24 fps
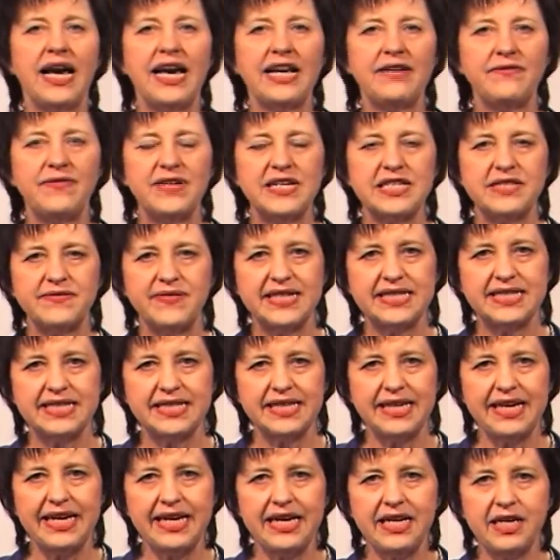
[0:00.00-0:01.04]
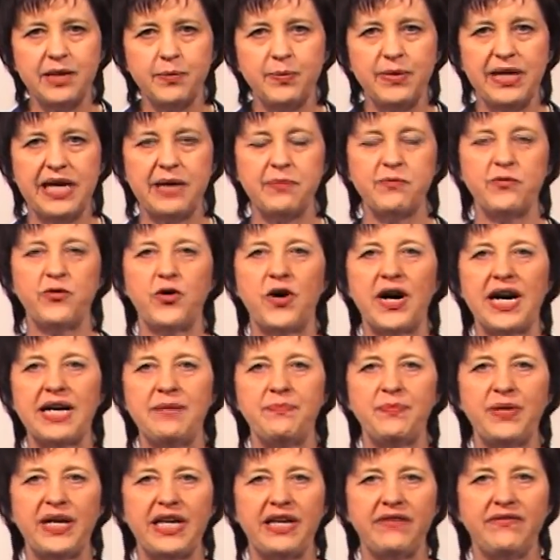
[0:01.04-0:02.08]
etwas, was ihn im Leben
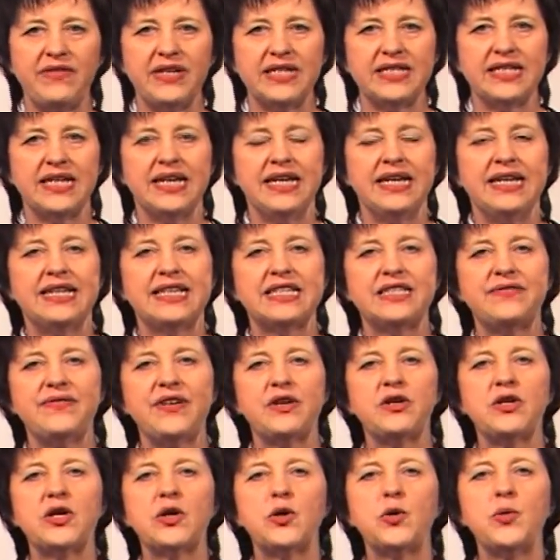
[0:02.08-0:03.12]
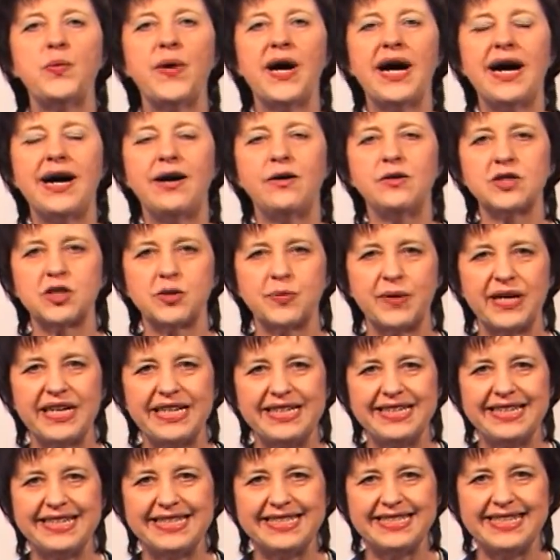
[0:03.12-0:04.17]
voranbringen wird, dass wir darüber
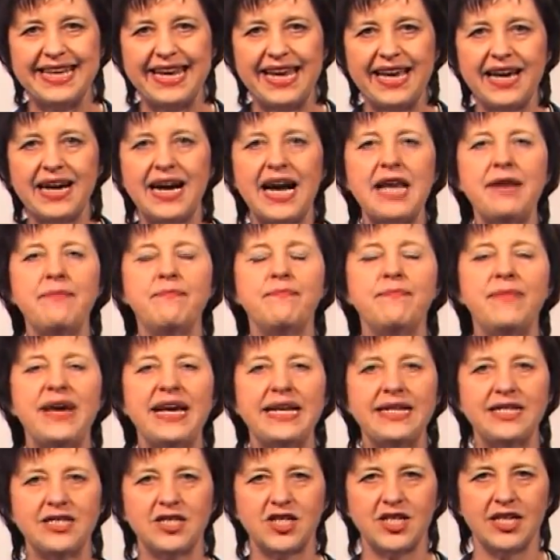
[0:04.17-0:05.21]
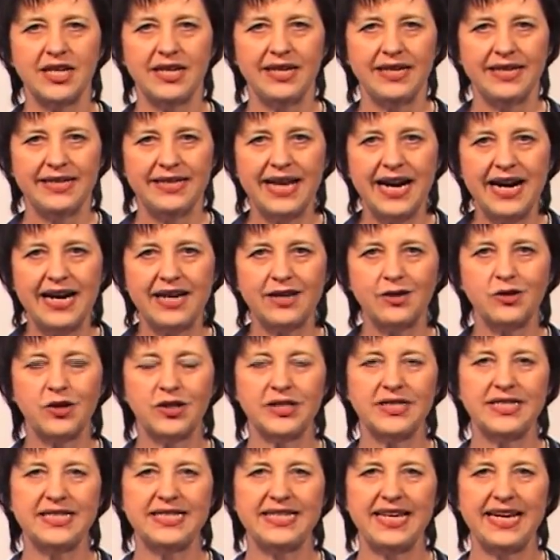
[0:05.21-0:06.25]
aussprechen, dass er ein Mensch nach
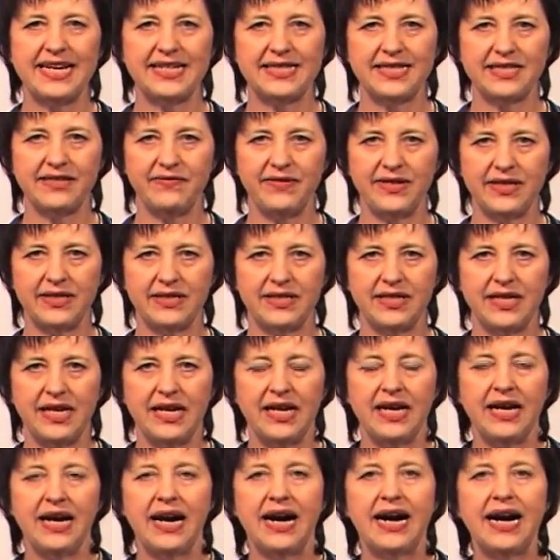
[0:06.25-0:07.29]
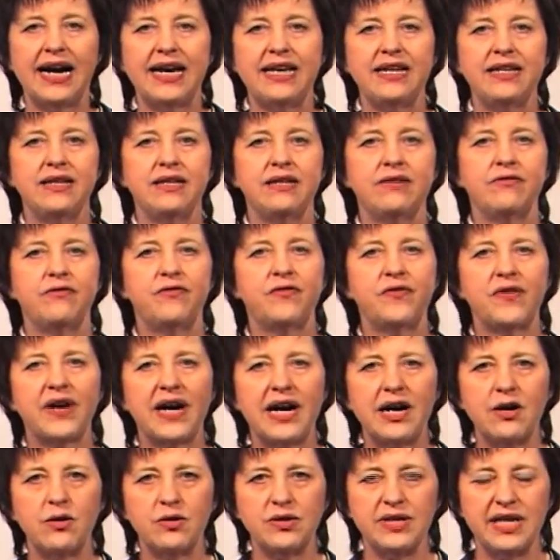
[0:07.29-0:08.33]
Gottes Herzen wird, eine
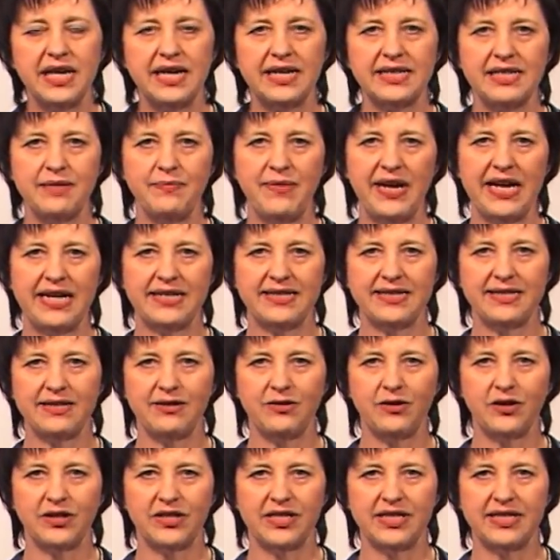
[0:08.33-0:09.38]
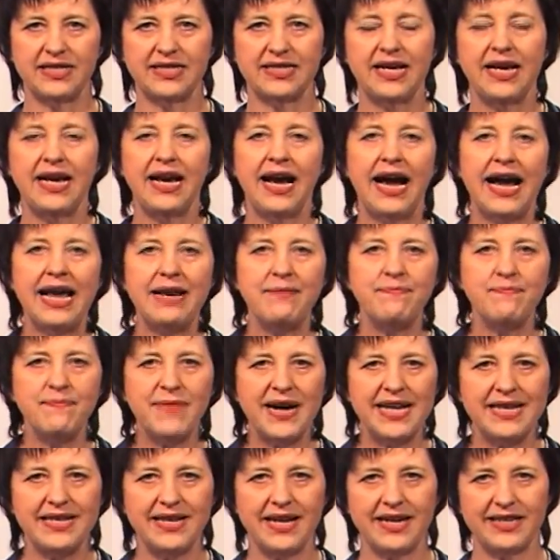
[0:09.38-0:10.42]
Frau nach dem Herzen Gottes, ein
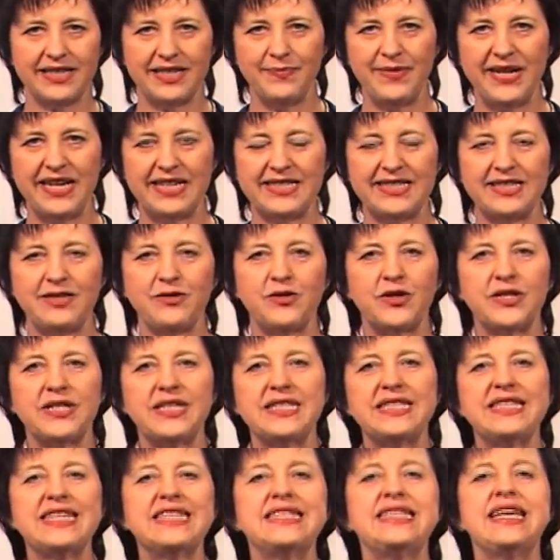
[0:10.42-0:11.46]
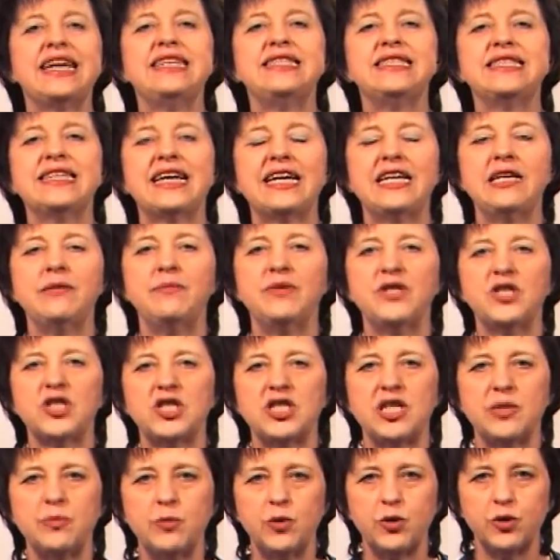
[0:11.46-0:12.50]
Mann nach dem Herzen Gottes, dass er in seine
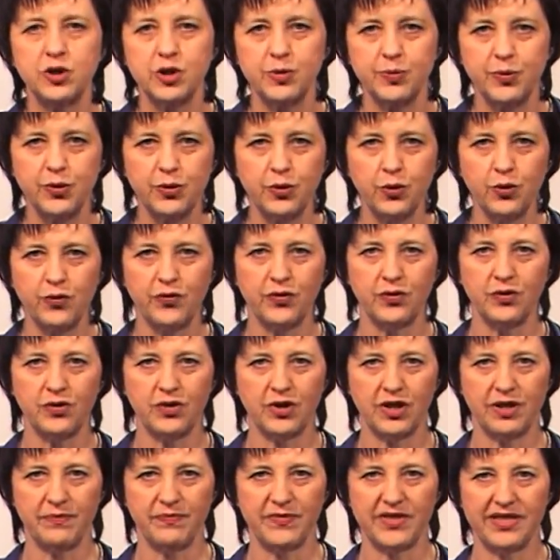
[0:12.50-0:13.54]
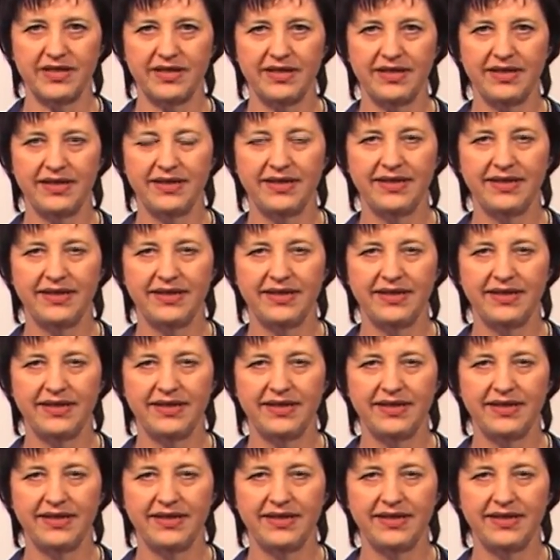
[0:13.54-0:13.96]
Bestimmung und Berufung kommt.